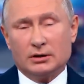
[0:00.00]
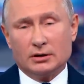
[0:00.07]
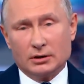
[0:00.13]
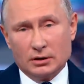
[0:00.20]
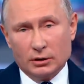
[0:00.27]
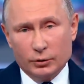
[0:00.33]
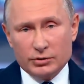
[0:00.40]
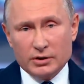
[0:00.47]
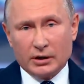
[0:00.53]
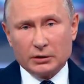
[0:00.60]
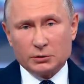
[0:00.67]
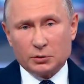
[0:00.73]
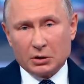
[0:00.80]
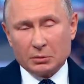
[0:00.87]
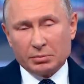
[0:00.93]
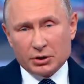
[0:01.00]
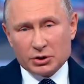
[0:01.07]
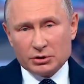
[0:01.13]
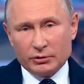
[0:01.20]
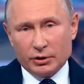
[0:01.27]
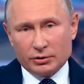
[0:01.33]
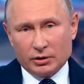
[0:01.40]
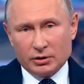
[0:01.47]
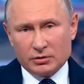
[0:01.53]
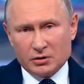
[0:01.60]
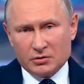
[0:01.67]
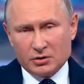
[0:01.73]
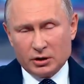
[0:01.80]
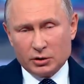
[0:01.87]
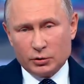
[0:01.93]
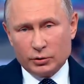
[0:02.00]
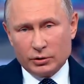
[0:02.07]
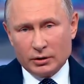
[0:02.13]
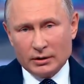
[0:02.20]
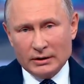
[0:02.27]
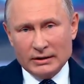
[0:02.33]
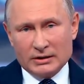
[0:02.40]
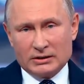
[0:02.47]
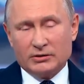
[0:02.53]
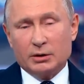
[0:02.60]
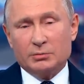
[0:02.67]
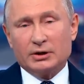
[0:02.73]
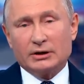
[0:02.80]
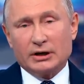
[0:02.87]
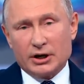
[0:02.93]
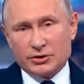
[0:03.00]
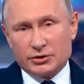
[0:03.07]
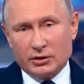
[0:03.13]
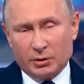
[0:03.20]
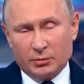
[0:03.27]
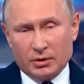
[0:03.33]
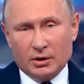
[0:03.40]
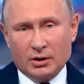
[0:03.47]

и людей, которые проживают на этой территории, своими гражданами